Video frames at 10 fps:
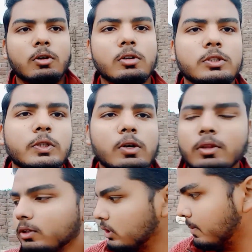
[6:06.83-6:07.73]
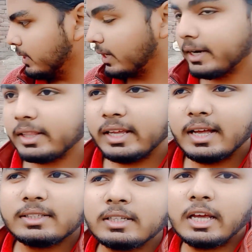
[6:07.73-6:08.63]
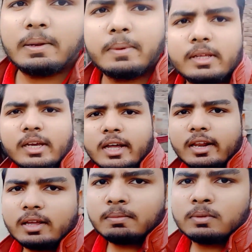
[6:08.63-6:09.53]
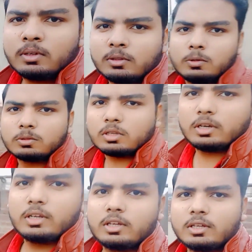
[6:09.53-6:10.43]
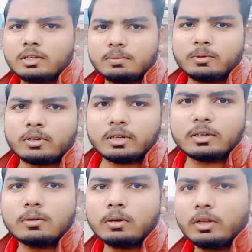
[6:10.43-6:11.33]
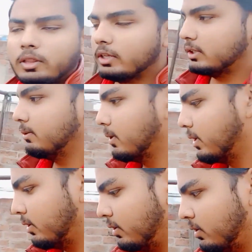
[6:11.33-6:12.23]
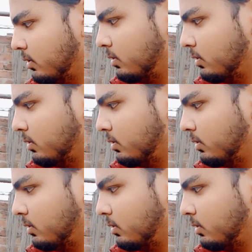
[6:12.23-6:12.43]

तो चूज़ों को दोस्तों बंद कर दिया है जैन भाई जा रहे हैं दूसरे मुर्गे खोलने देसी वाले